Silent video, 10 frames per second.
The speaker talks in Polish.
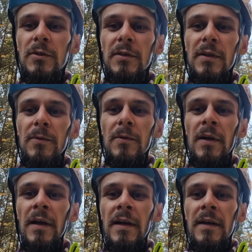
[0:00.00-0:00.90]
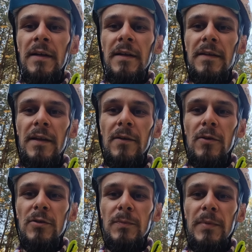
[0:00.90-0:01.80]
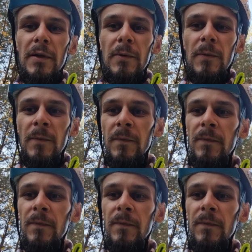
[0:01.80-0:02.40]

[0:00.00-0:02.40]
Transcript: śniegu i najgorszym piachu.